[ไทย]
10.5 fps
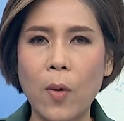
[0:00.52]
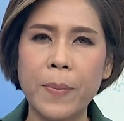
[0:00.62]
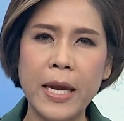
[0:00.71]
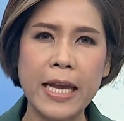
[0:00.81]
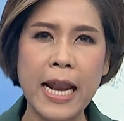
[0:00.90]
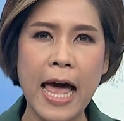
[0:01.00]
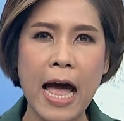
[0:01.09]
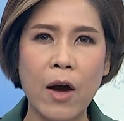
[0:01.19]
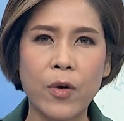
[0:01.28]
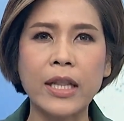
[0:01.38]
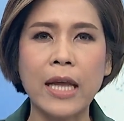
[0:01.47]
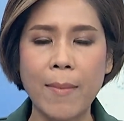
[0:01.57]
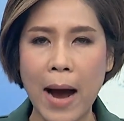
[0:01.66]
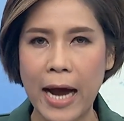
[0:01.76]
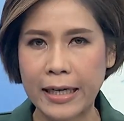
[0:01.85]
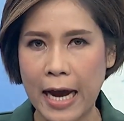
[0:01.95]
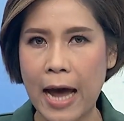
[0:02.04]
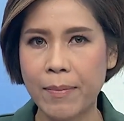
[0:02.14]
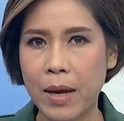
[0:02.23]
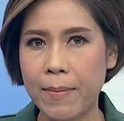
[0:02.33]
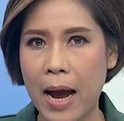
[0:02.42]
สองปีที่แล้วรัฐบาลทหา
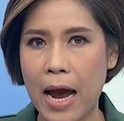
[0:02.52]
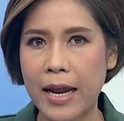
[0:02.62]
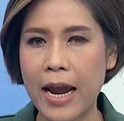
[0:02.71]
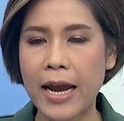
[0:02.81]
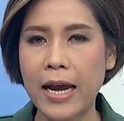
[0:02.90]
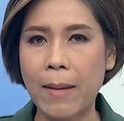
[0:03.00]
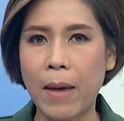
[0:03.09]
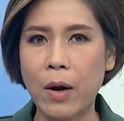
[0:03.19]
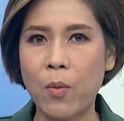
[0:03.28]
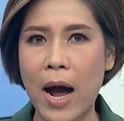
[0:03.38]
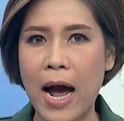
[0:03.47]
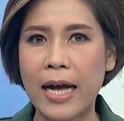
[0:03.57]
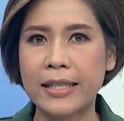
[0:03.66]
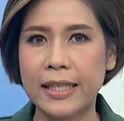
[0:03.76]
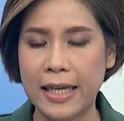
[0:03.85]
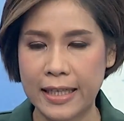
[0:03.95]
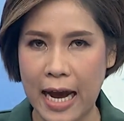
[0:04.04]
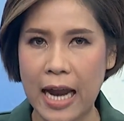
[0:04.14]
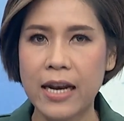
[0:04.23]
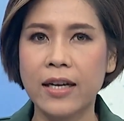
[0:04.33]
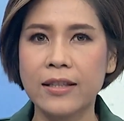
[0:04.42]
รเมียนมาได้ให้คำมั่นว่าจะจัด
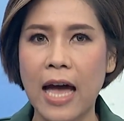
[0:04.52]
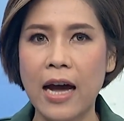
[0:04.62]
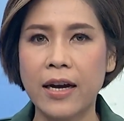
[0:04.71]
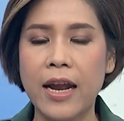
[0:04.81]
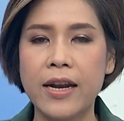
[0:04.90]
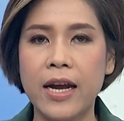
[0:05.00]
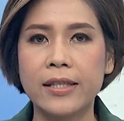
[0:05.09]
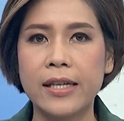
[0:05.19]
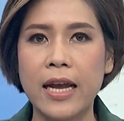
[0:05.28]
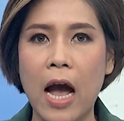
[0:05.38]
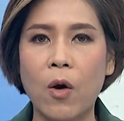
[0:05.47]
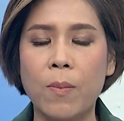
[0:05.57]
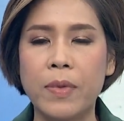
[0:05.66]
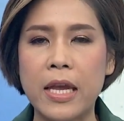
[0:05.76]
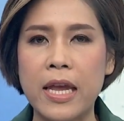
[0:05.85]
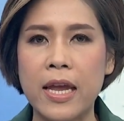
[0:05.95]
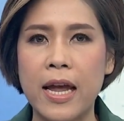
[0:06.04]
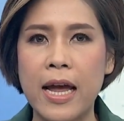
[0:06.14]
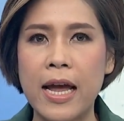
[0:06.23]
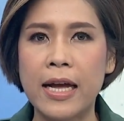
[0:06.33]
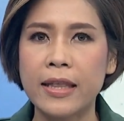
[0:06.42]
การเลือกตั้งในเดือนสิงหาคมนี้
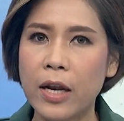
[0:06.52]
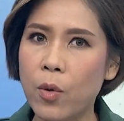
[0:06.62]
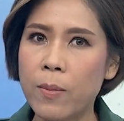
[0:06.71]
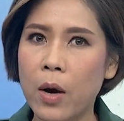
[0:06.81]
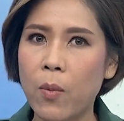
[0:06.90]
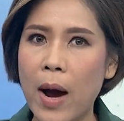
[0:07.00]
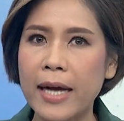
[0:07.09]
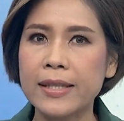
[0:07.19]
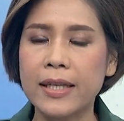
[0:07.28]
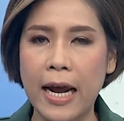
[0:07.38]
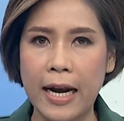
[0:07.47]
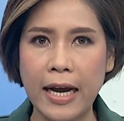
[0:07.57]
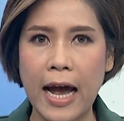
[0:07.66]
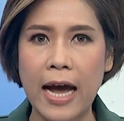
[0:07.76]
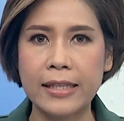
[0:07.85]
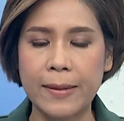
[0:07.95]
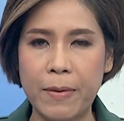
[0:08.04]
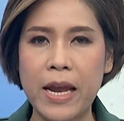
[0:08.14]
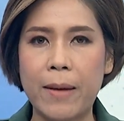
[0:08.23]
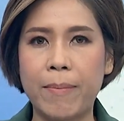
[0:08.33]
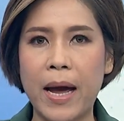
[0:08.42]
แต่ดูเหมือนว่าสถานการณ์จะเป
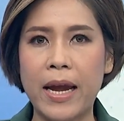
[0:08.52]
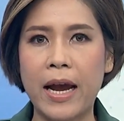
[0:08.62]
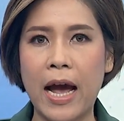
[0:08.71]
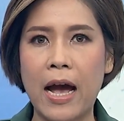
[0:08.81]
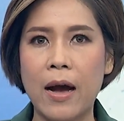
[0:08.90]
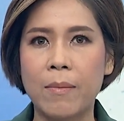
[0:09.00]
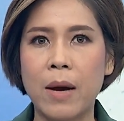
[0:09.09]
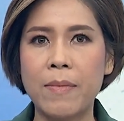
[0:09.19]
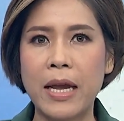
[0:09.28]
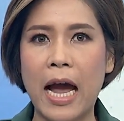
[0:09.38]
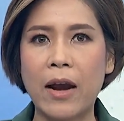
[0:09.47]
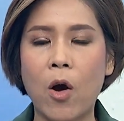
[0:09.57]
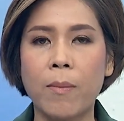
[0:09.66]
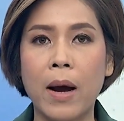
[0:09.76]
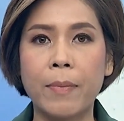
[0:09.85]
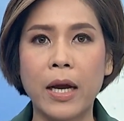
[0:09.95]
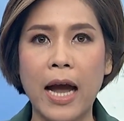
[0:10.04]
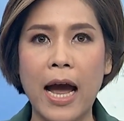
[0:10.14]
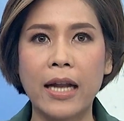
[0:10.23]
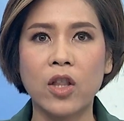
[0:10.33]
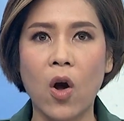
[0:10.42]
ลี่ยนไปค่ะ เมื่อมีการออกมาประ
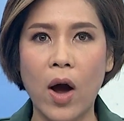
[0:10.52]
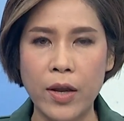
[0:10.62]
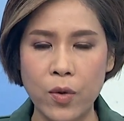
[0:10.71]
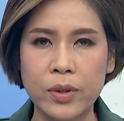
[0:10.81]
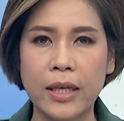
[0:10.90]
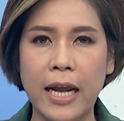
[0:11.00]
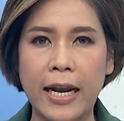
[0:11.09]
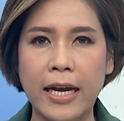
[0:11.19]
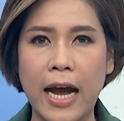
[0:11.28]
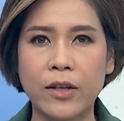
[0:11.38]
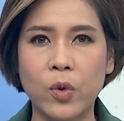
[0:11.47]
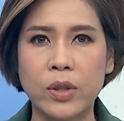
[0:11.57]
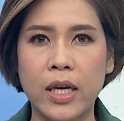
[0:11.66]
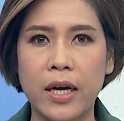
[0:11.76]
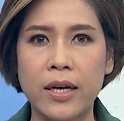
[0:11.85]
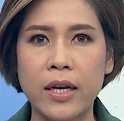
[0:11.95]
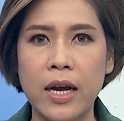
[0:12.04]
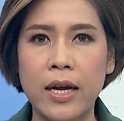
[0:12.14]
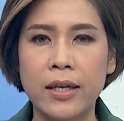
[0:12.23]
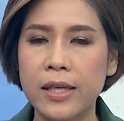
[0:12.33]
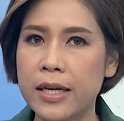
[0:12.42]
กาศต่ออายุสถานการณ์ฉุกเฉิน
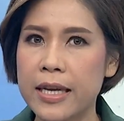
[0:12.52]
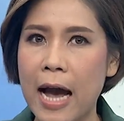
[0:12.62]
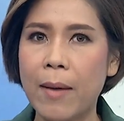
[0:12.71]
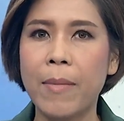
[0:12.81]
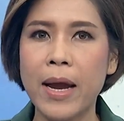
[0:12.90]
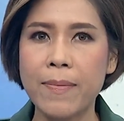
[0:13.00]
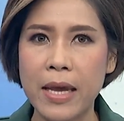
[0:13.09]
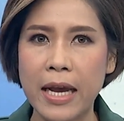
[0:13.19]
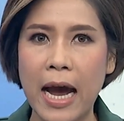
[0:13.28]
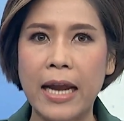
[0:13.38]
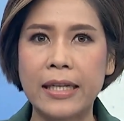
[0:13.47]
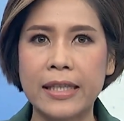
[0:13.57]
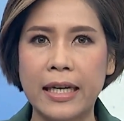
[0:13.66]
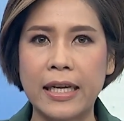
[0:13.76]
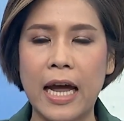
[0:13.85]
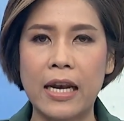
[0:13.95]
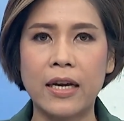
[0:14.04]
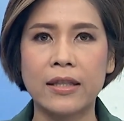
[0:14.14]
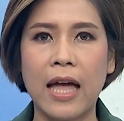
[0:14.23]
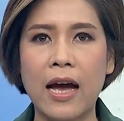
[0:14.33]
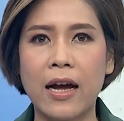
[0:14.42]
ซึ่งยังไม่มีการจัดการเลื
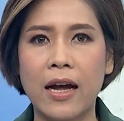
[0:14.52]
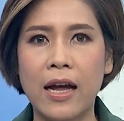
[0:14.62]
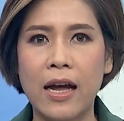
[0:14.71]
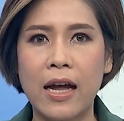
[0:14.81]
อกตั้ง